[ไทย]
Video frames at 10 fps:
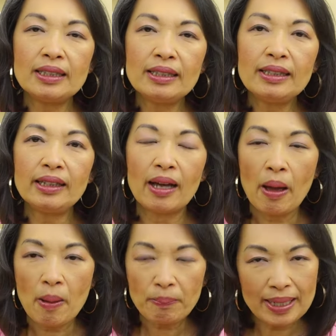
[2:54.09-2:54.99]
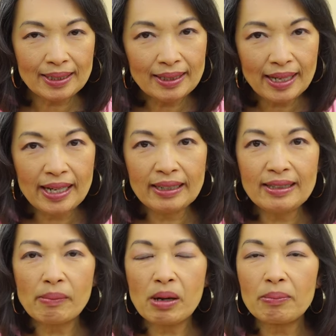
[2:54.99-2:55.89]
ที่เป็นกันเอง
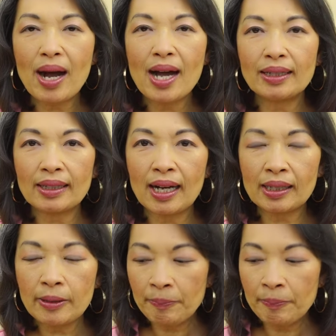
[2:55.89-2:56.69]
อย่างมากๆนะคะ